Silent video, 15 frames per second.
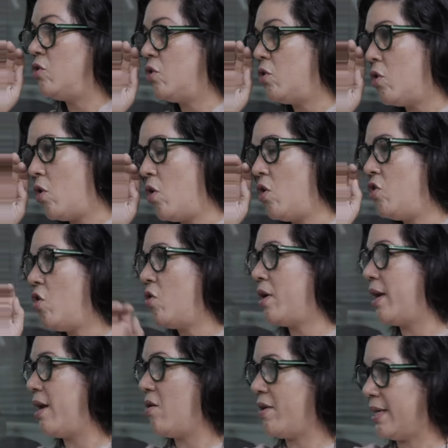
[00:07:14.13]
yo no, no,
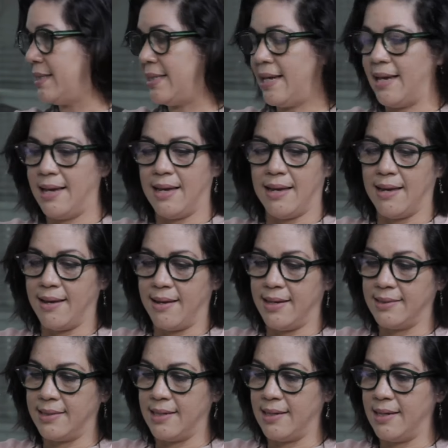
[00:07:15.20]
creo que esa,
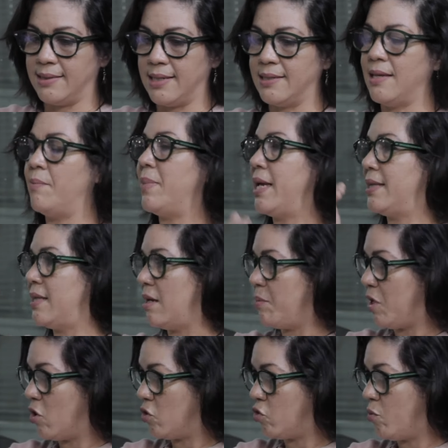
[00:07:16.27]
esa, esa asamblea
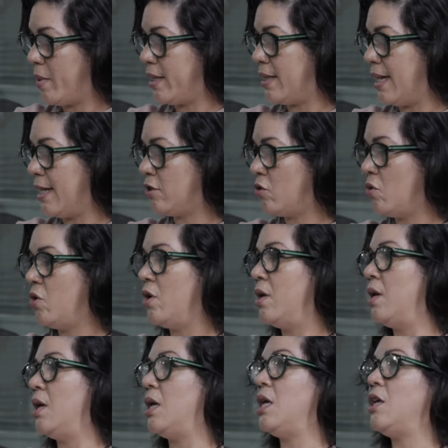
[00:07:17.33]
terminó su mandato
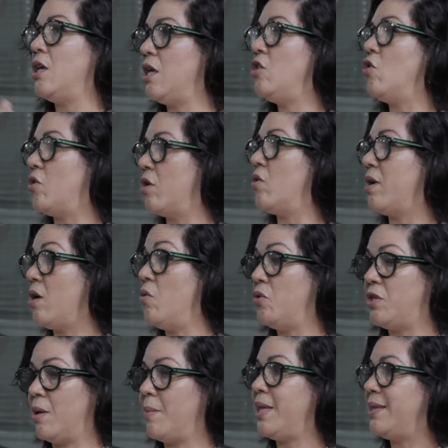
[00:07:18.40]
y, y yo creo que
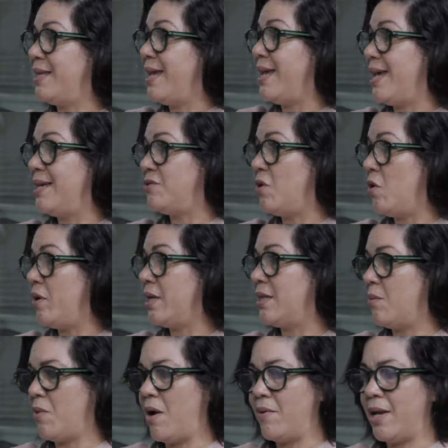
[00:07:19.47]
justamente eso es lo que
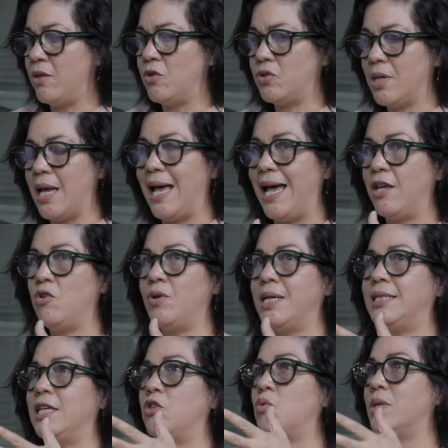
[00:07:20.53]
estamos hablando. O sea, hay
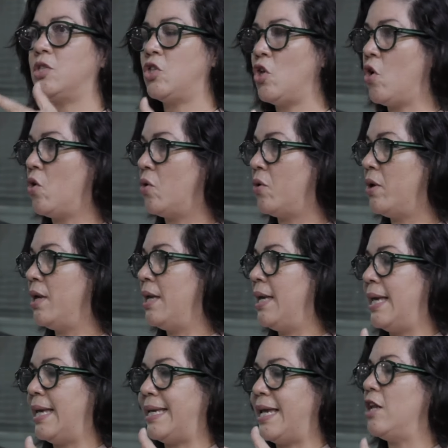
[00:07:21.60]
una situación
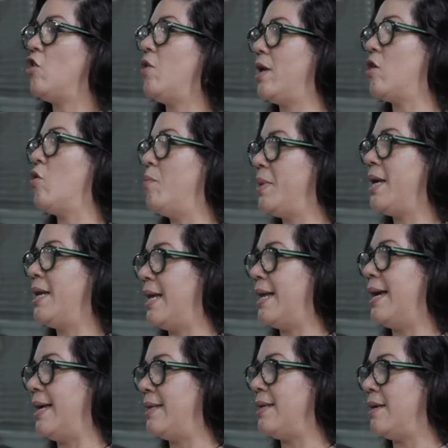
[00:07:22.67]
que no le conviene a
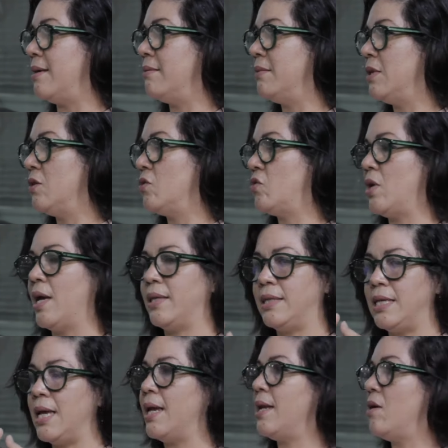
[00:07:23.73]
nadie. O sea,
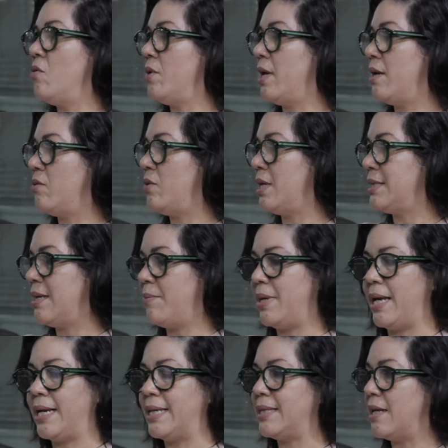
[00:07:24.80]
tienes una,
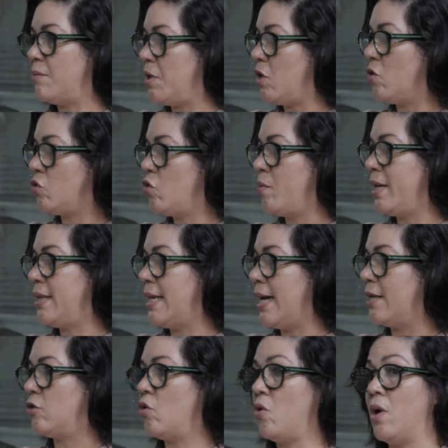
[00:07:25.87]
asamblea que terminó su
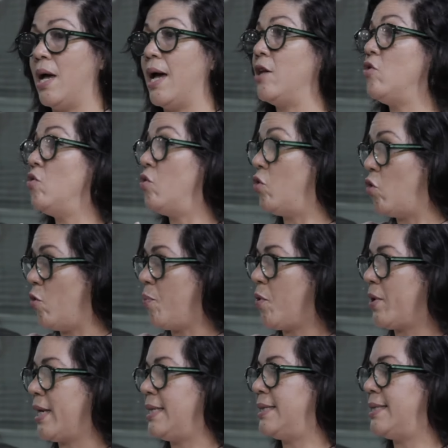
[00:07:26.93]
mandato, hay un
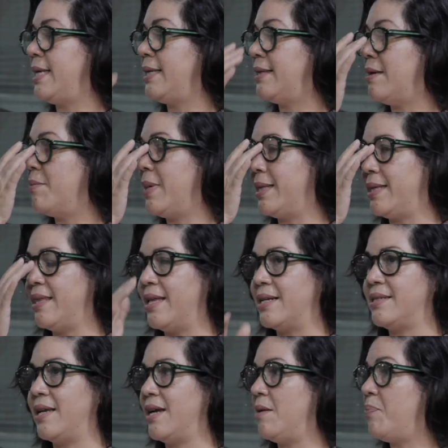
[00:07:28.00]
grupo que insiste en
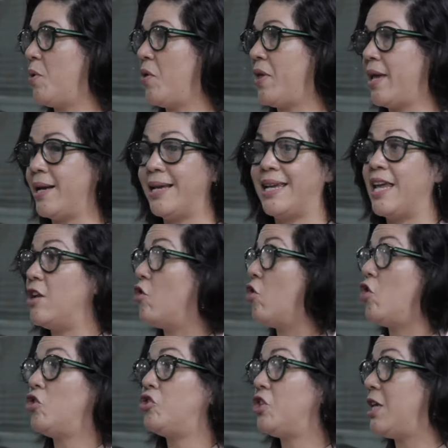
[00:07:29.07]
mantenerse en el poder que no
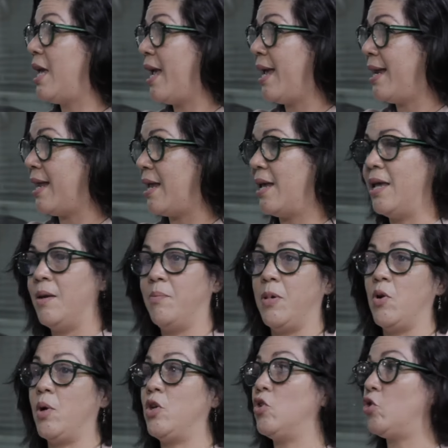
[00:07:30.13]
lo tiene,
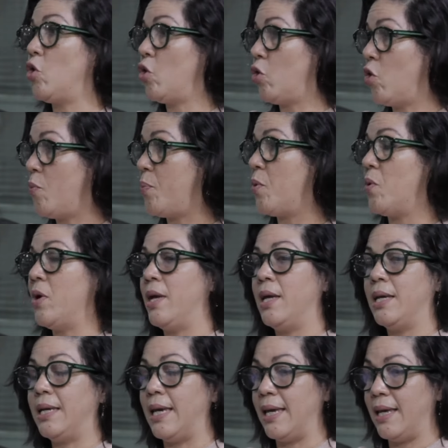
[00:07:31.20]
pero hay otro grupo
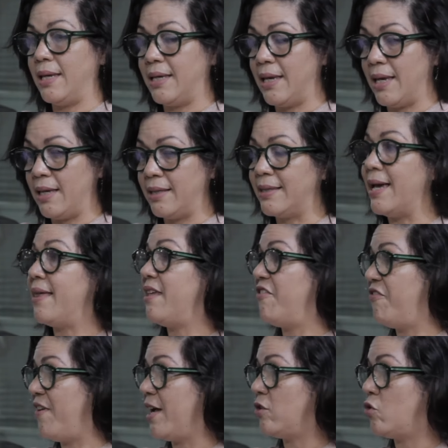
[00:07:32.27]
que, está de
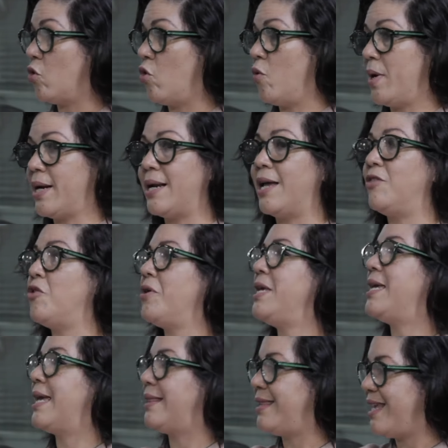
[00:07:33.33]
facto gobernando
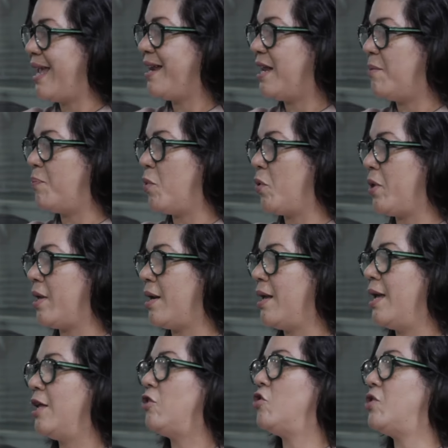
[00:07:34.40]
y que tiene el poder.
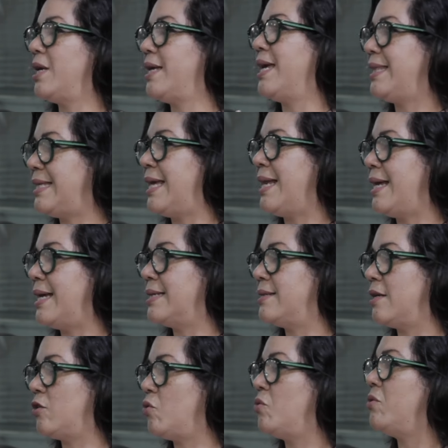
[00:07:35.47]
Entonces, ¿qué tienes que
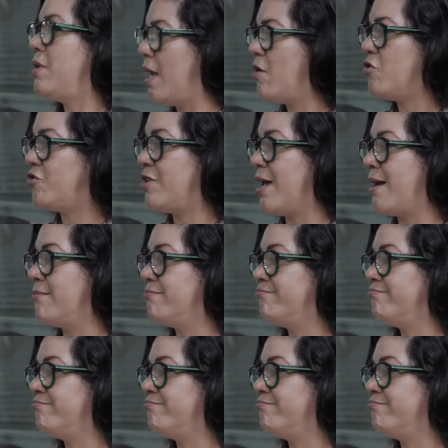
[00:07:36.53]
hacer tú? Negociar.